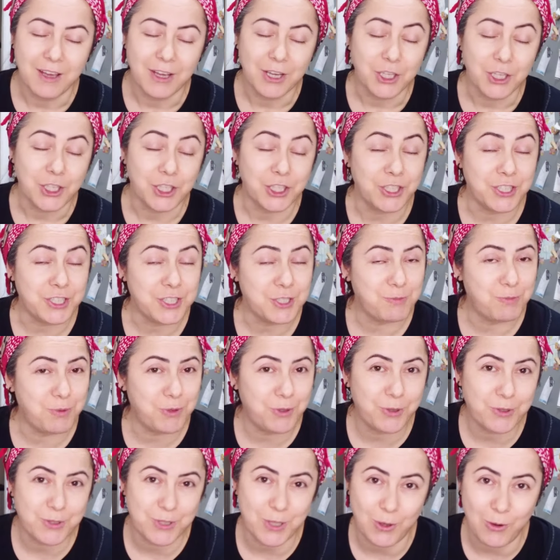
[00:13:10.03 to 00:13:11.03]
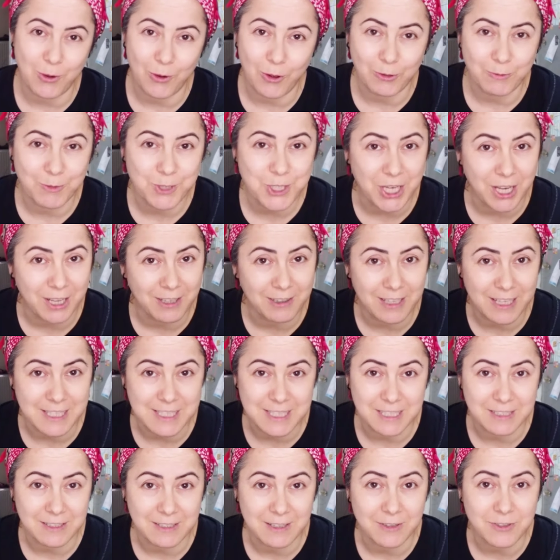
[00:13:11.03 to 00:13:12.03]
Kız bir güzel olmuş Allah
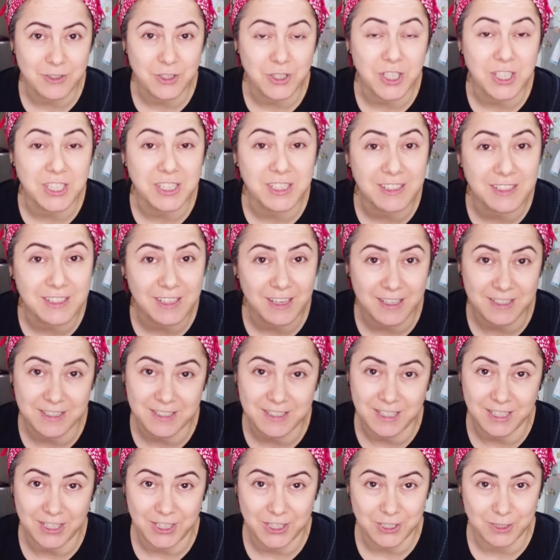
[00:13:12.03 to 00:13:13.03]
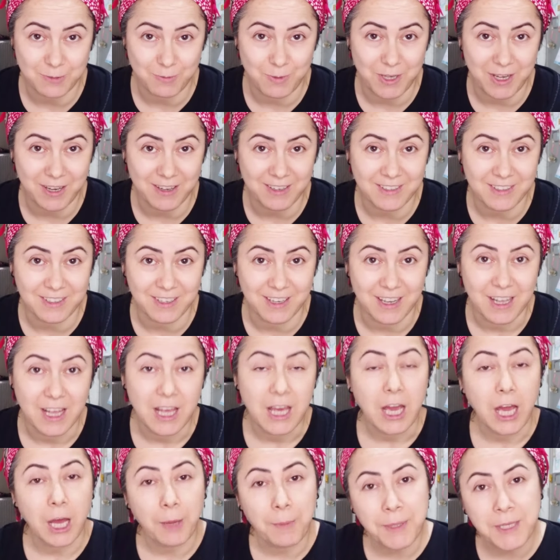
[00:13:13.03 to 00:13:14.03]
senin olsun. iki kase içtim ya.
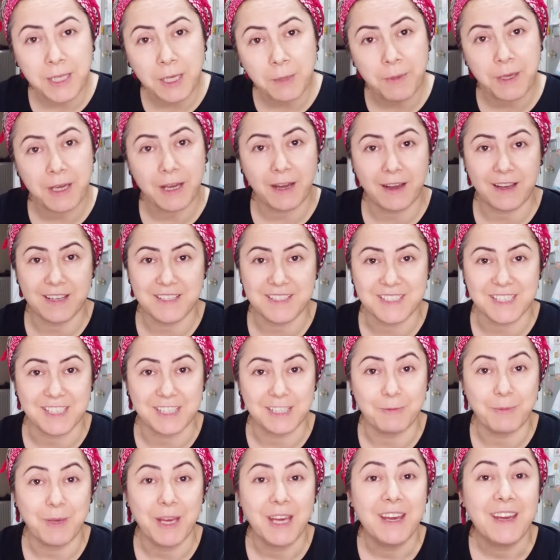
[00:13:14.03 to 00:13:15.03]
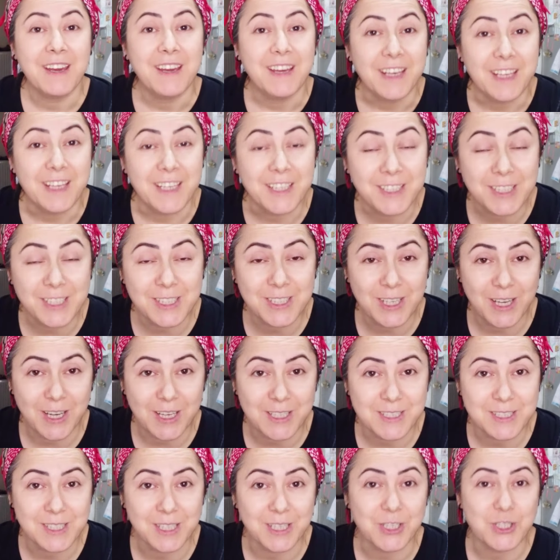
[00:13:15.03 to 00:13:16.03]
Ama yemeği az yedim. İki
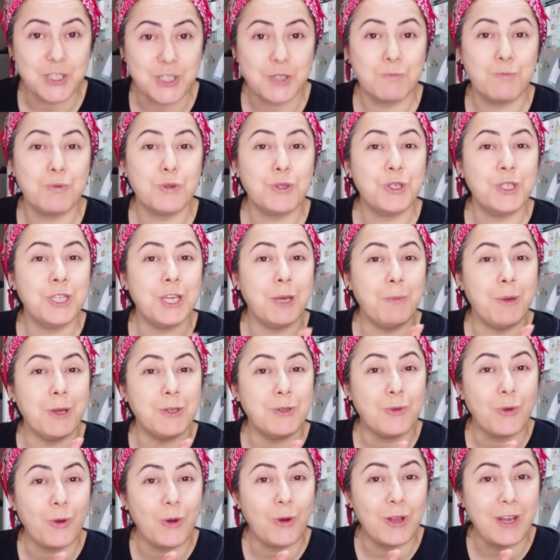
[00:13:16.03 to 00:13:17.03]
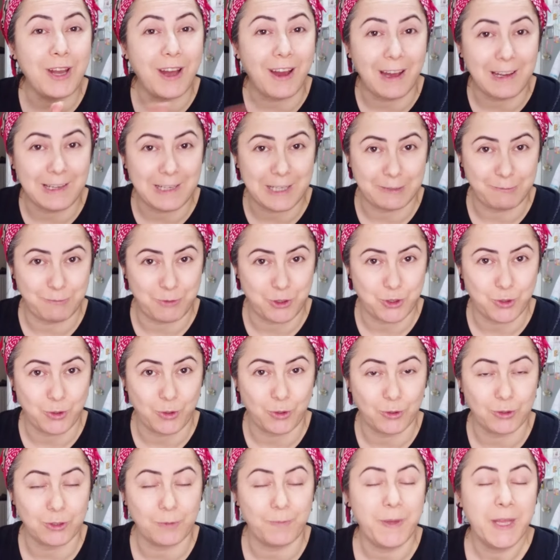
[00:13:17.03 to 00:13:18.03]
kase içtim. Bugün yemeğini de öyle halletmiş
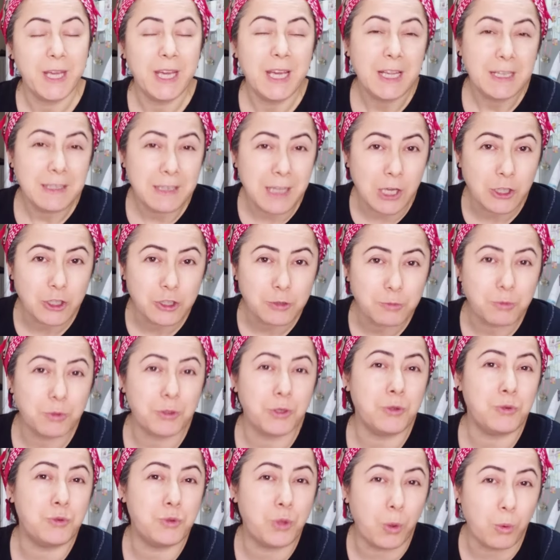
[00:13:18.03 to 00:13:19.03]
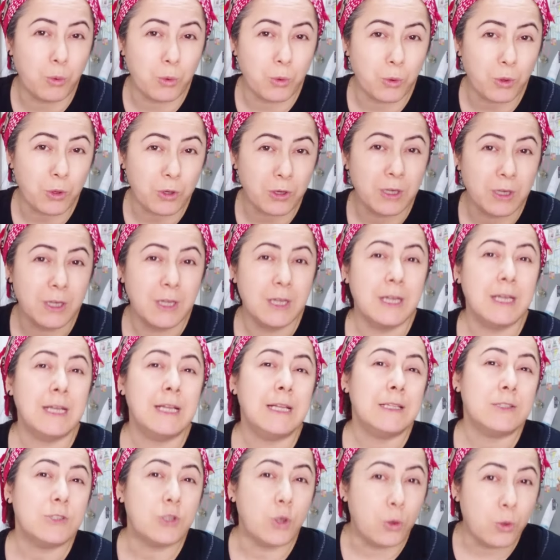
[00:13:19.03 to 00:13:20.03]
oldum. diyor bugün? Tavuk,
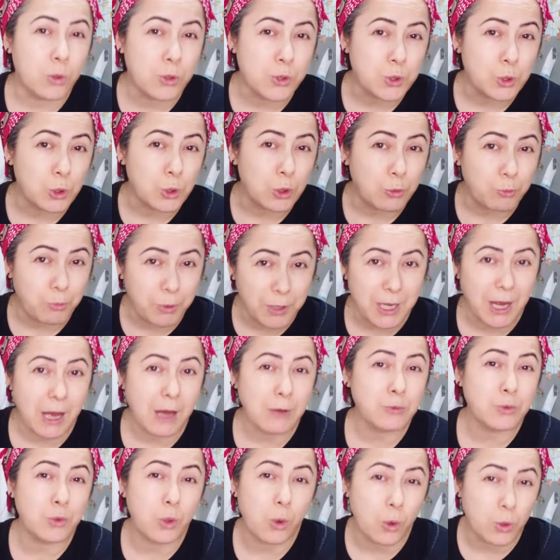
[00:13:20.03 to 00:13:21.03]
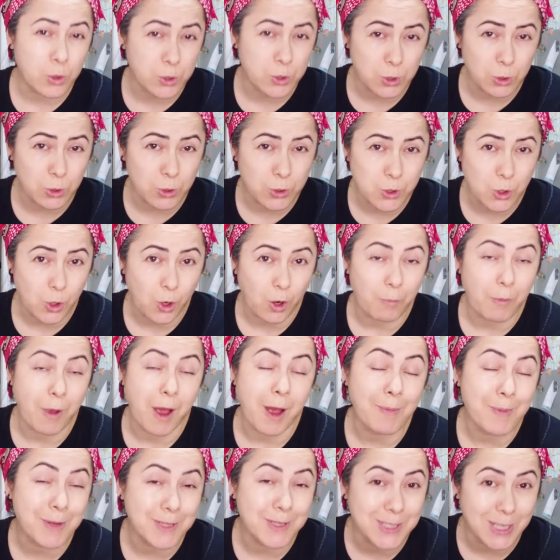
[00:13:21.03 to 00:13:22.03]
tavuk sulu pilav, tavuk sulu çorba. Hem
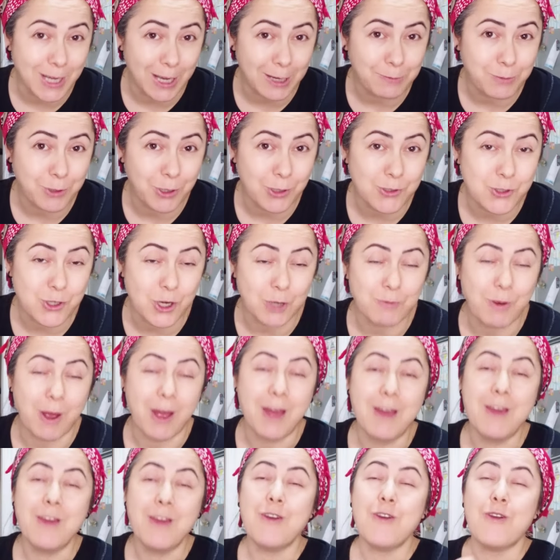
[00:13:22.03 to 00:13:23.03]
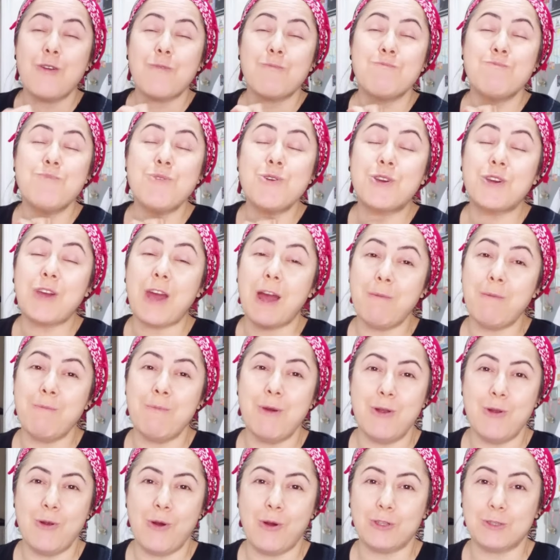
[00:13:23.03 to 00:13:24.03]
yani de terbiyeli çorba.
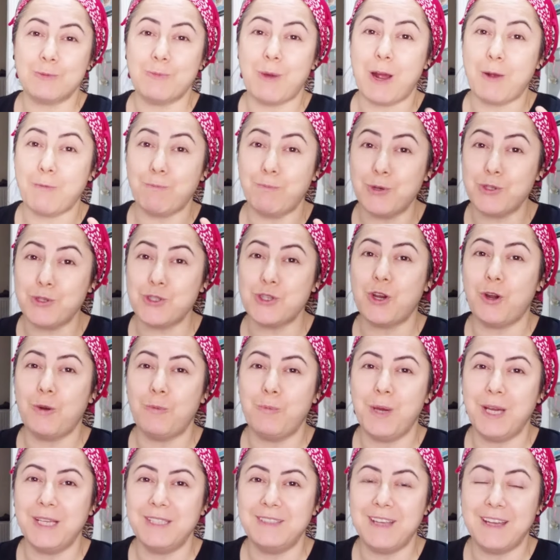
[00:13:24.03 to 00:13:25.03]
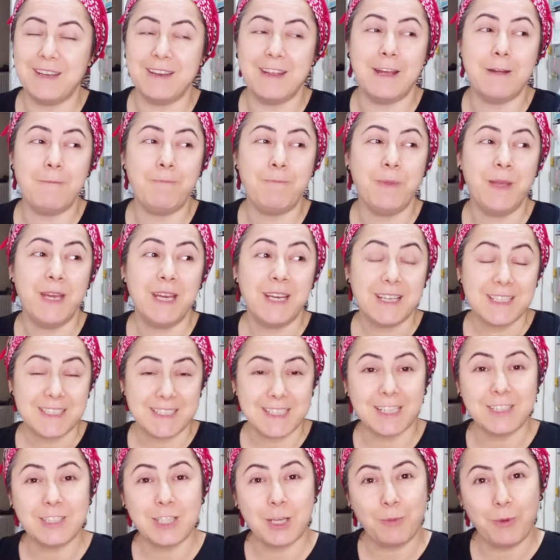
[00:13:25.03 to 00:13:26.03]
Mükemmel oldu bak bu çorbayı dene.
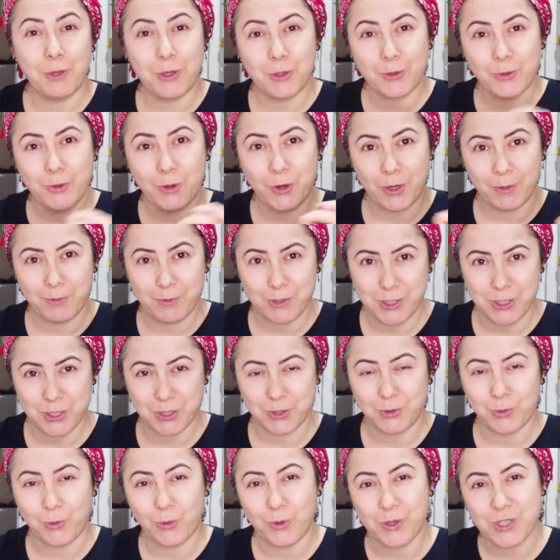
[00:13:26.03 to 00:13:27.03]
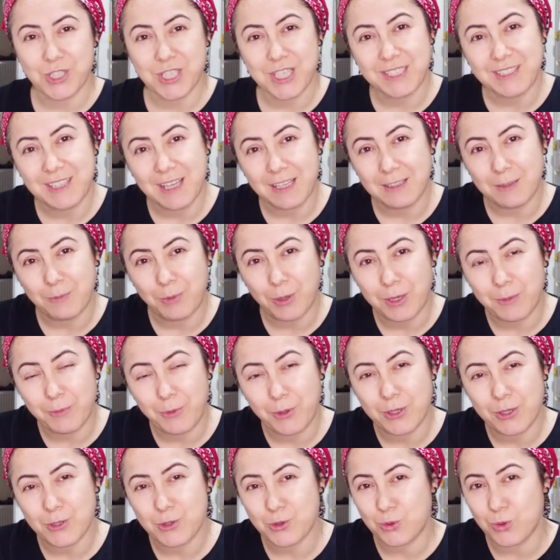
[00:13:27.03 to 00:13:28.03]
Zaten böyle görmüşümdü. O şeyden de bana
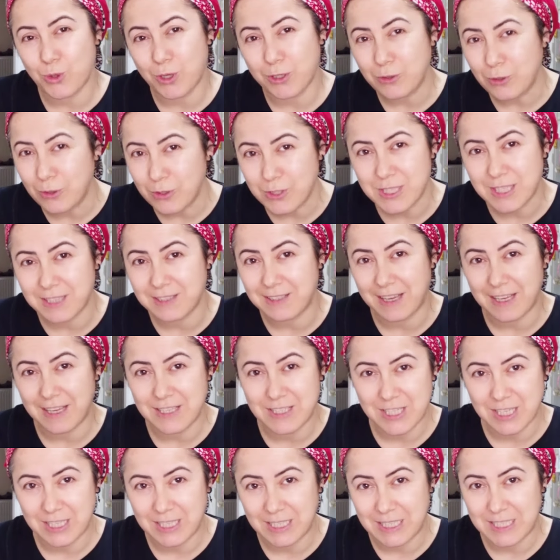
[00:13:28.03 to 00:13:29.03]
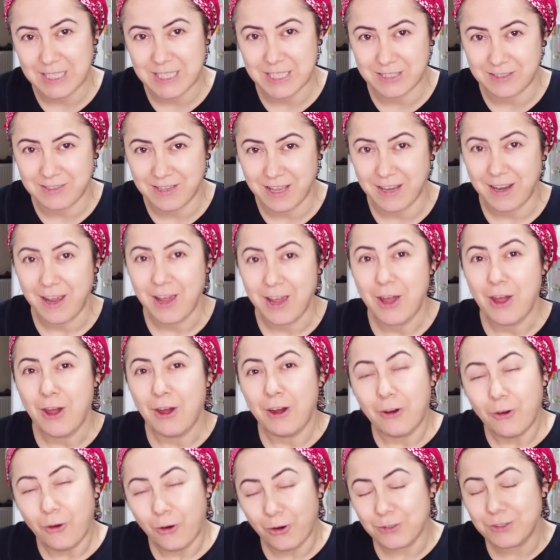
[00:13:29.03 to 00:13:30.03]
böyle su alıyoruz ya tencerenin içinden.
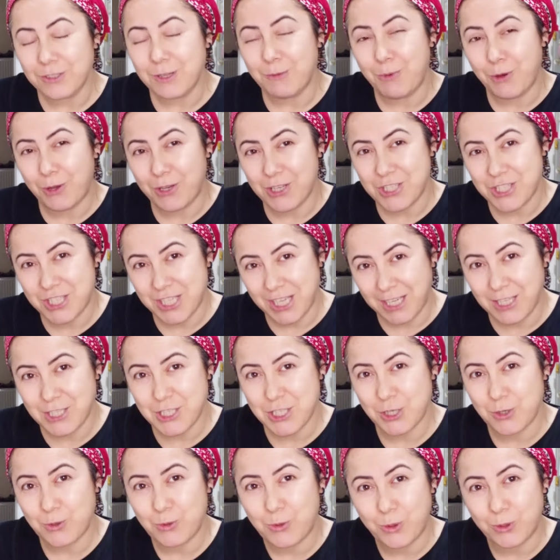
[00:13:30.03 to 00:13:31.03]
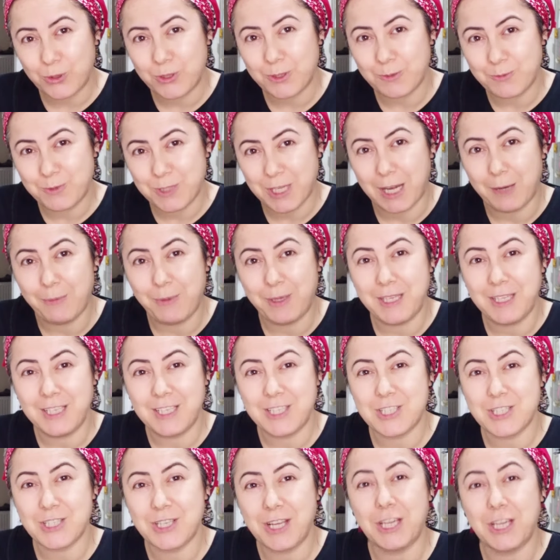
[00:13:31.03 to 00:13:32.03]
Onu da böyle şeyin içine koydum terbenin
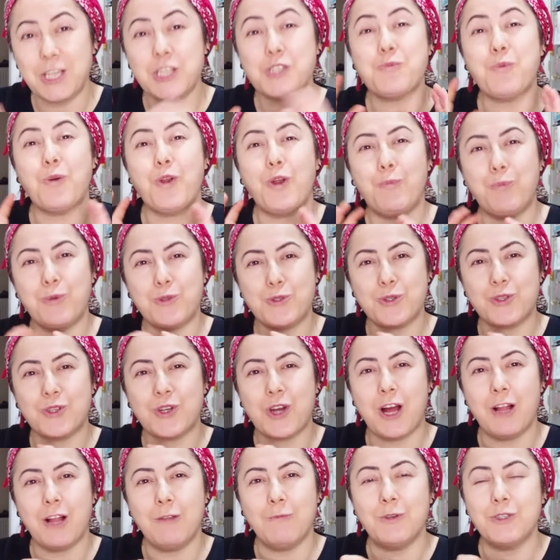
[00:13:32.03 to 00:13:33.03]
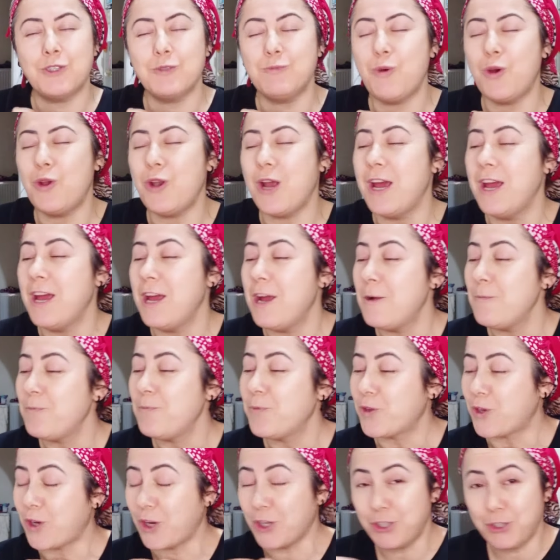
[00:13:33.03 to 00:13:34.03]
içine. Hiç böyle pütür kalmadı. Böyle
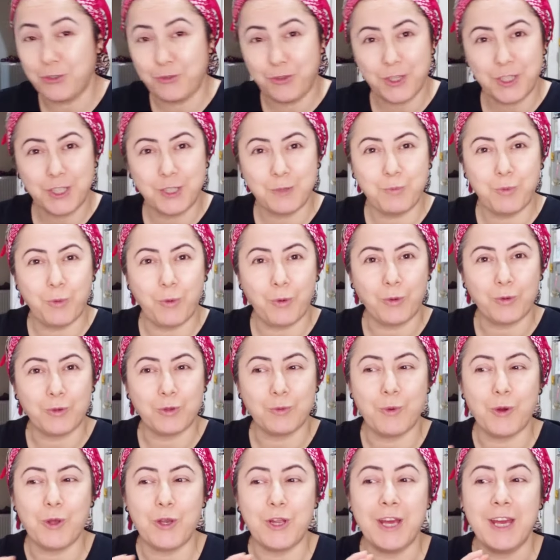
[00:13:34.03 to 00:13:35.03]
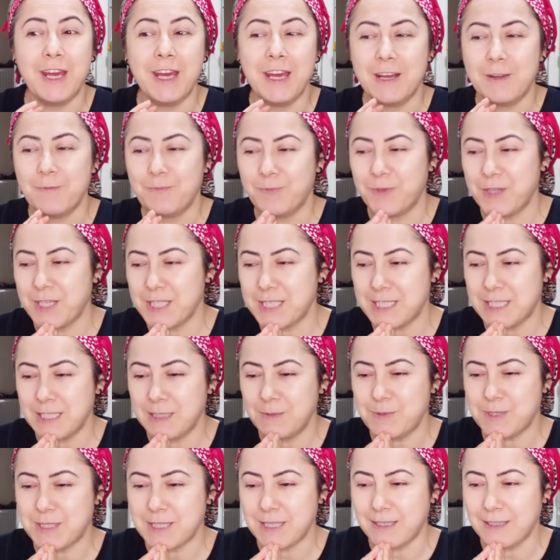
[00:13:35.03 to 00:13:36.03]
kadife gibi oldu. Böyle nasıl diyeyim
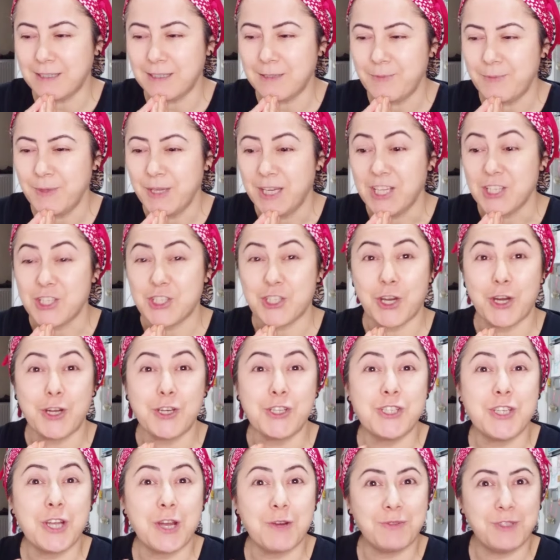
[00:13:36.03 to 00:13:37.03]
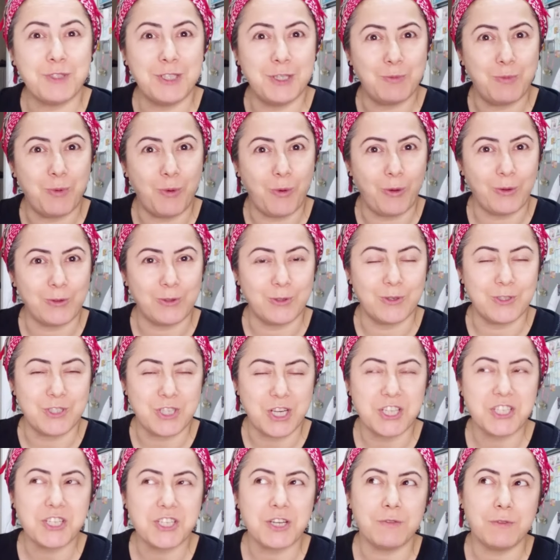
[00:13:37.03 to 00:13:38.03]
sana çarşaf gibi oldu.
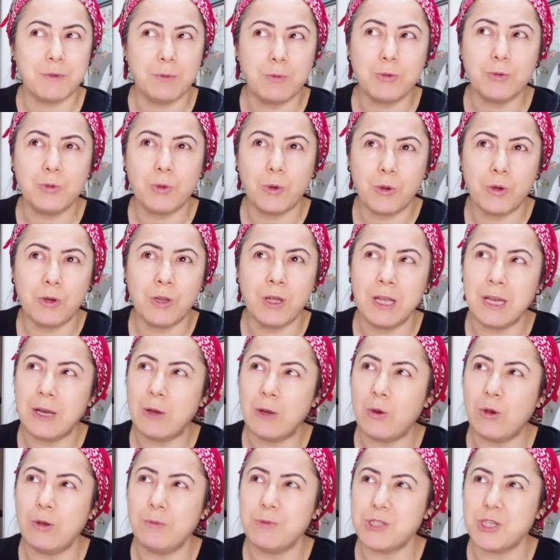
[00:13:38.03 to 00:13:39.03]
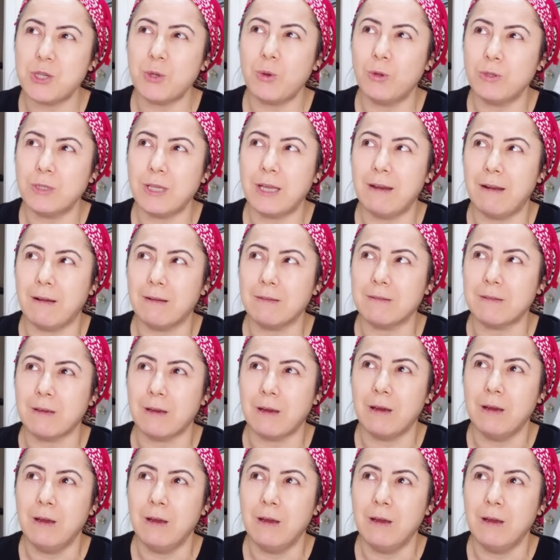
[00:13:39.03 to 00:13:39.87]
Çarşaf gibi doğru öyle bir şey oldu herhalde.